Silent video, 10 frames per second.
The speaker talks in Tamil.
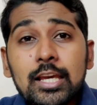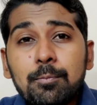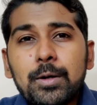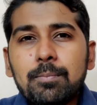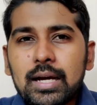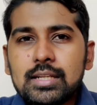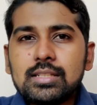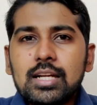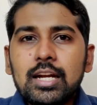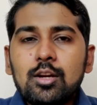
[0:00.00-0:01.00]
எப்படி
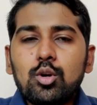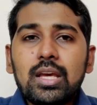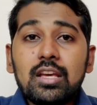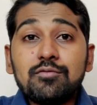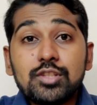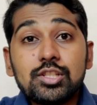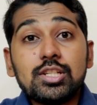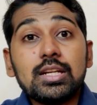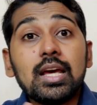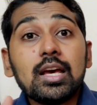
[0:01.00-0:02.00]
பாகிஸ்தானினுடைய எஃப்
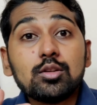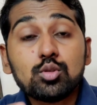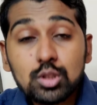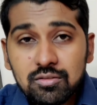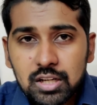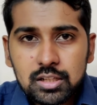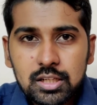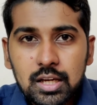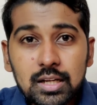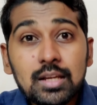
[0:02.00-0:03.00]
சிக்ஸ்டீனை சுட்டு
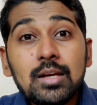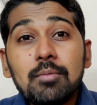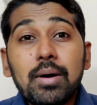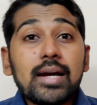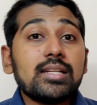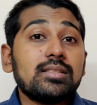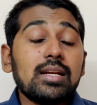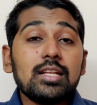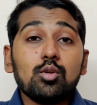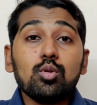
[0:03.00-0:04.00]
வீழ்த்தினாரு
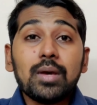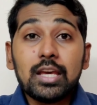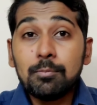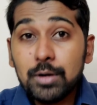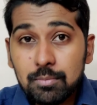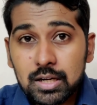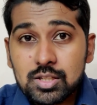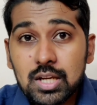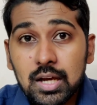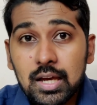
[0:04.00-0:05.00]
பாகிஸ்தான் அந்த உண்மையை எப்படி
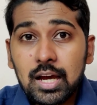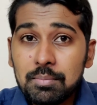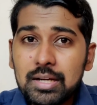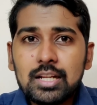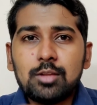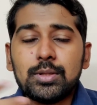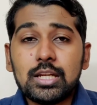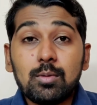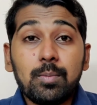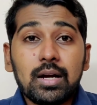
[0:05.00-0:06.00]
மறைச்சாங்க அப்படின்றத
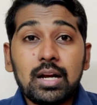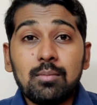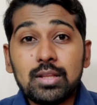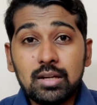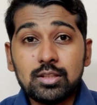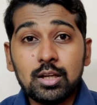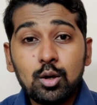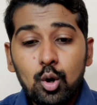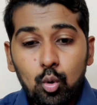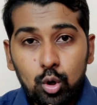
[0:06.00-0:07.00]
பற்றி நம்ம பார்க்கலாம் அதாவது
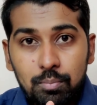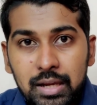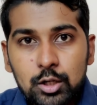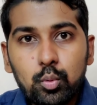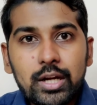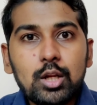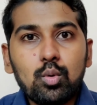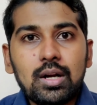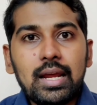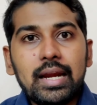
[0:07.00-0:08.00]
ஒரு மிக் டுவெண்ட்டி
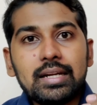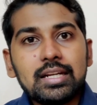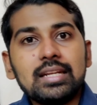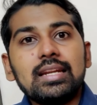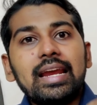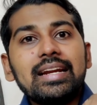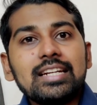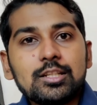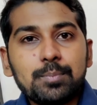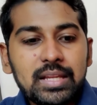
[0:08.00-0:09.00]
ஒன் நைன்டீன்
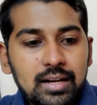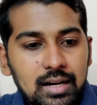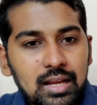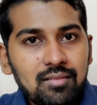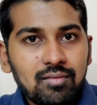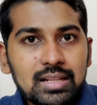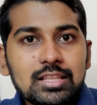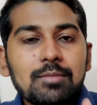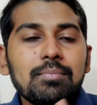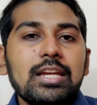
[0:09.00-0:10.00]
எயிட்டிஸ் பீரியட்ல
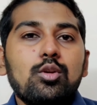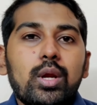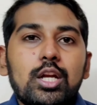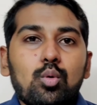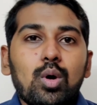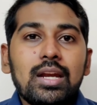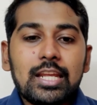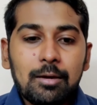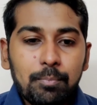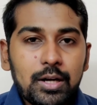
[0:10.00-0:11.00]
வந்த மிக் டுவெண்ட்டி ஒன்
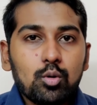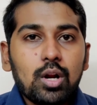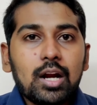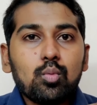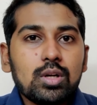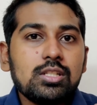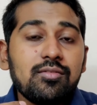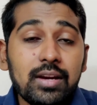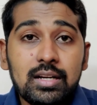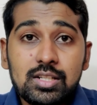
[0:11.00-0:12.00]
எப்படி ஒரு
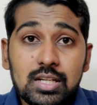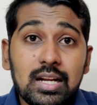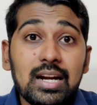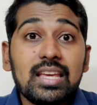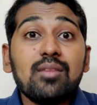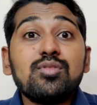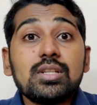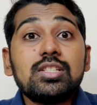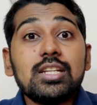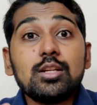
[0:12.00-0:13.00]
அட்வான்ஸ்டு ஃபைட்டர் ஜெட்டான எஃப்
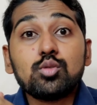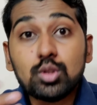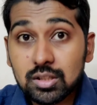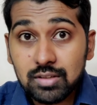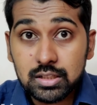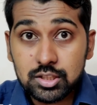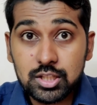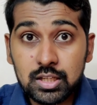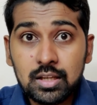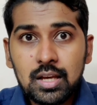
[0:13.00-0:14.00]
சிக்ஸ்டீனை சுட்டு
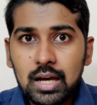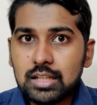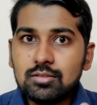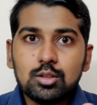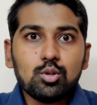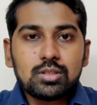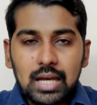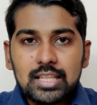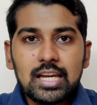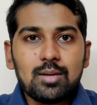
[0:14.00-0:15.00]
வீழ்த்துச்சு அது வந்து ஒரு
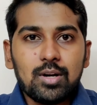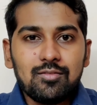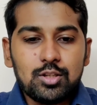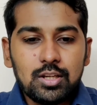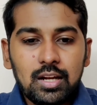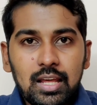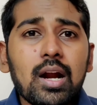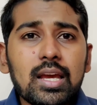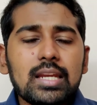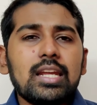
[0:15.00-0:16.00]
சாத சாதாரணமான விஷயம் இல்லை
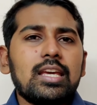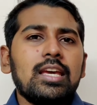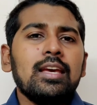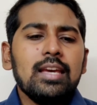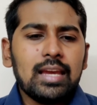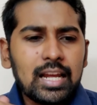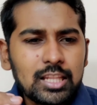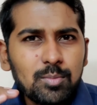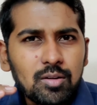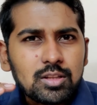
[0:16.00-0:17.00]
ஆனால் இன்னைக்கு
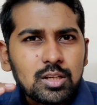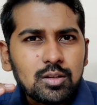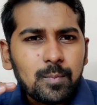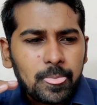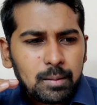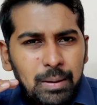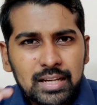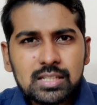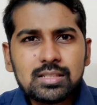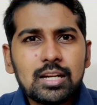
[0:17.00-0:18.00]
எல்லாத்தையுமே வந்து
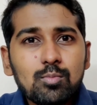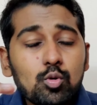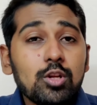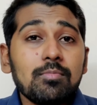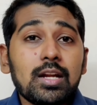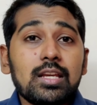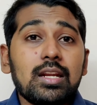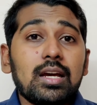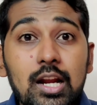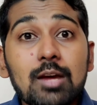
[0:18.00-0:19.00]
பாகிஸ்தான் மூடி
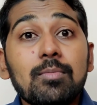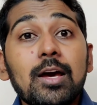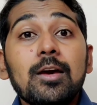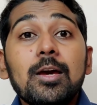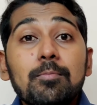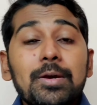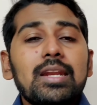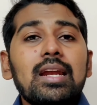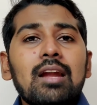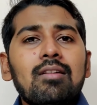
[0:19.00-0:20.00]
மறைக்கிறாங்க நம்ம
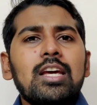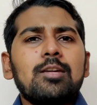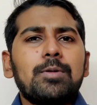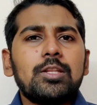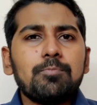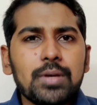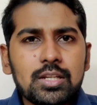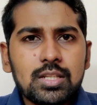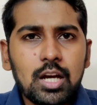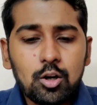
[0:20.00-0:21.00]
பெரிய லெவலில் இதை பற்றி
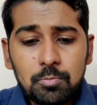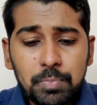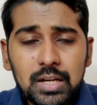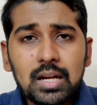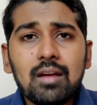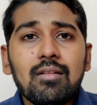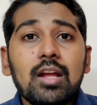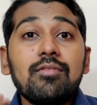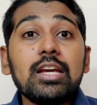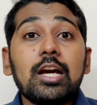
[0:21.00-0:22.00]
பேசி ஆகணும் பெரிய
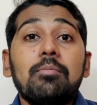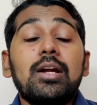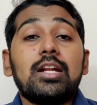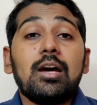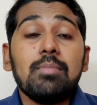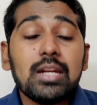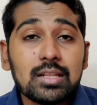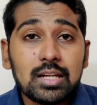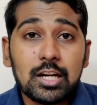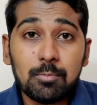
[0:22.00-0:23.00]
லெவலில் விங் கமாண்டர்
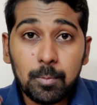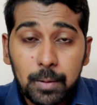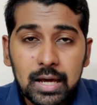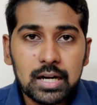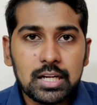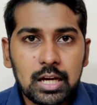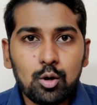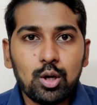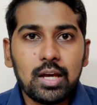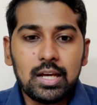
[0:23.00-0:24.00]
அபிநந்தனை நம்ம பாராட்டி
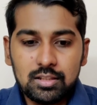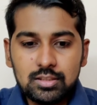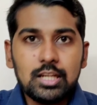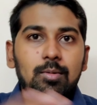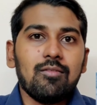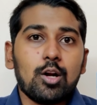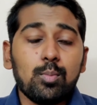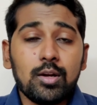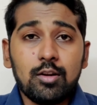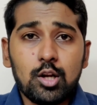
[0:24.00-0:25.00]
ஆகணுங்க அதை வந்து இனிமேல்
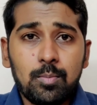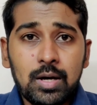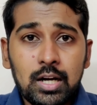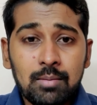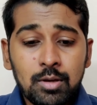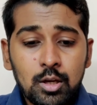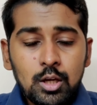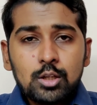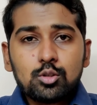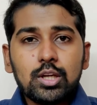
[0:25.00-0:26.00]
வரப்போகிற வீடியோவில் பார்க்கலாம்
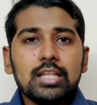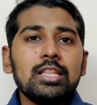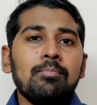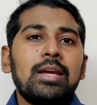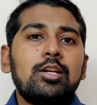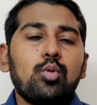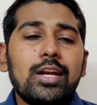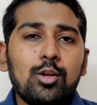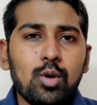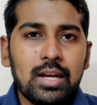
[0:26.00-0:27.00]
ஸோ இந்த மிக்
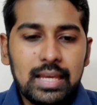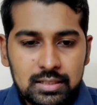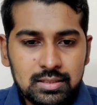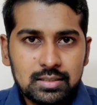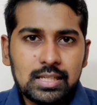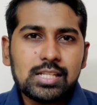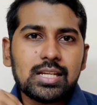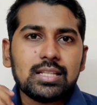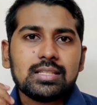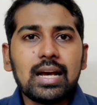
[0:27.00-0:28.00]
டுவெண்ட்டி ஒன் எஸ் செஞ்ச அந்த